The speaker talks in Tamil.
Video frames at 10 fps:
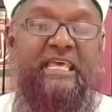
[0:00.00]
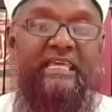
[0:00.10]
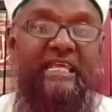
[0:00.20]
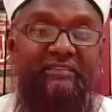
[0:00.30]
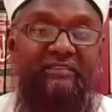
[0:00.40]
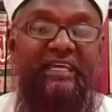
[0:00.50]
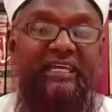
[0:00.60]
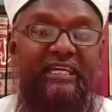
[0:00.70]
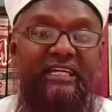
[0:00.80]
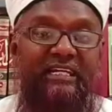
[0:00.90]
எனவே
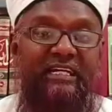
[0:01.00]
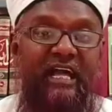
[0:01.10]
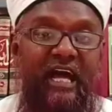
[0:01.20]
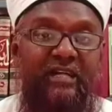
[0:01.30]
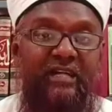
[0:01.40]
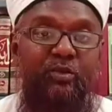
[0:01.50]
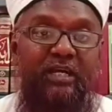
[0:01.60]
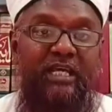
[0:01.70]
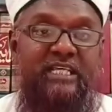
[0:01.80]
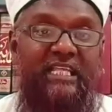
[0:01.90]
நான்
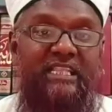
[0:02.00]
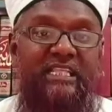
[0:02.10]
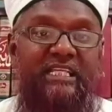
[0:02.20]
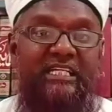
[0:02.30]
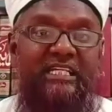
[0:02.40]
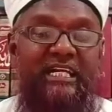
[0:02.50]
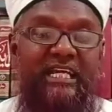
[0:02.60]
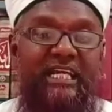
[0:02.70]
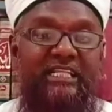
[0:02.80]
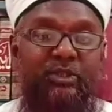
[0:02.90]
உன்னை சந்திக்கிற
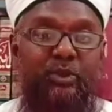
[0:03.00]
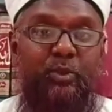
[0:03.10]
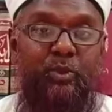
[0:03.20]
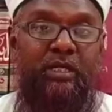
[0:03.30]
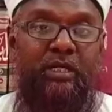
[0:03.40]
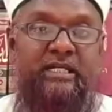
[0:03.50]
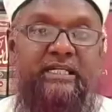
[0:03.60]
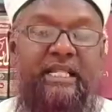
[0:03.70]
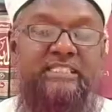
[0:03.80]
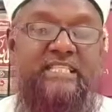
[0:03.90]
நேரத்திற்குள்
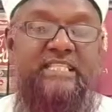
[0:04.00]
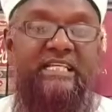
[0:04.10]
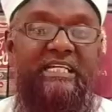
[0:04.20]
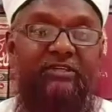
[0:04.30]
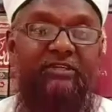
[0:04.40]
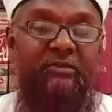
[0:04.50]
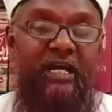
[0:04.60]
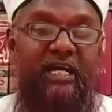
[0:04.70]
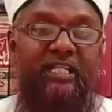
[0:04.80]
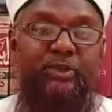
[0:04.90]
நான் சந்திக்க வரும்
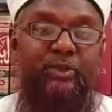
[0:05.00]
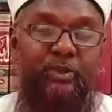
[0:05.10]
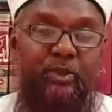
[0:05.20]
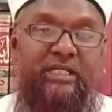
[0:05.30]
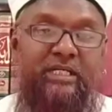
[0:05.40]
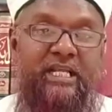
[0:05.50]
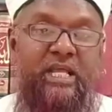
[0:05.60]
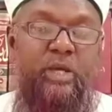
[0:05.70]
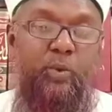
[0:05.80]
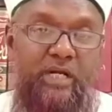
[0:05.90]
காலத்துக்குள்
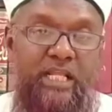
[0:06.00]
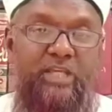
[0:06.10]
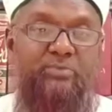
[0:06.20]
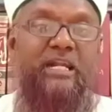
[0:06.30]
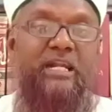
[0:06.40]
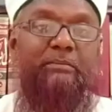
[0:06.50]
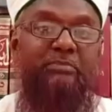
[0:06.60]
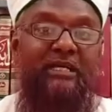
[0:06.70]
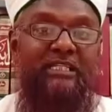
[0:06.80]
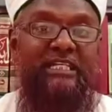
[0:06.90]
உன்னையும் நான்
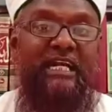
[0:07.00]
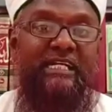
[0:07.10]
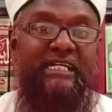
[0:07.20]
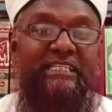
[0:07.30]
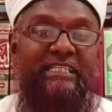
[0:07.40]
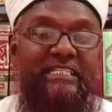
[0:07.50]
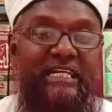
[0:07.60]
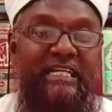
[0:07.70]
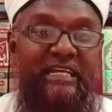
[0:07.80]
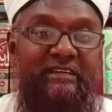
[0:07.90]
ரப்பிடத்தில் அழைத்து
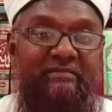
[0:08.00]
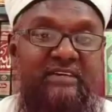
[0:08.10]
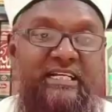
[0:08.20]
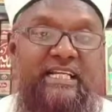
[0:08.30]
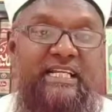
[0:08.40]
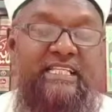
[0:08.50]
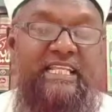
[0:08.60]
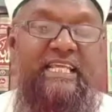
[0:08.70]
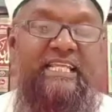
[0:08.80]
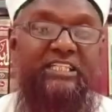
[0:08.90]
செல்ல வருகிற அந்த
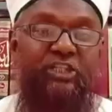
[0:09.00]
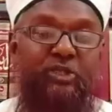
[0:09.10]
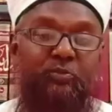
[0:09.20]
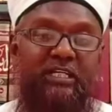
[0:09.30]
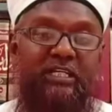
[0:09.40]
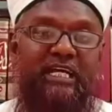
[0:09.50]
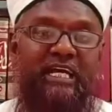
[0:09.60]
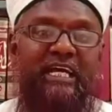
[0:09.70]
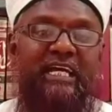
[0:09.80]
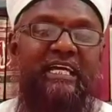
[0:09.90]
நேரத்திற்கு
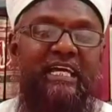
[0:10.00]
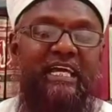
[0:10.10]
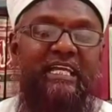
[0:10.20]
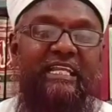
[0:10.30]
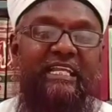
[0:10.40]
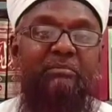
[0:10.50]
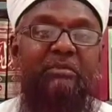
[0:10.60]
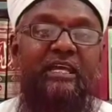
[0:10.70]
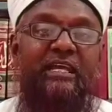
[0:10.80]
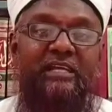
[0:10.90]
முன்னதாக நீ
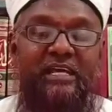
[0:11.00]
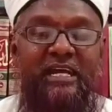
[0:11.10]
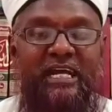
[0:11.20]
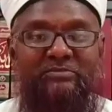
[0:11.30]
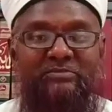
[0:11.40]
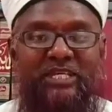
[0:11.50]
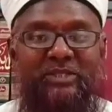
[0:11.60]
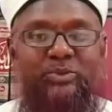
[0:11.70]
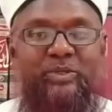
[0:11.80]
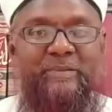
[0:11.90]
நன்மைகள் ஏராளம்
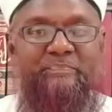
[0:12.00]
செய்து கொள்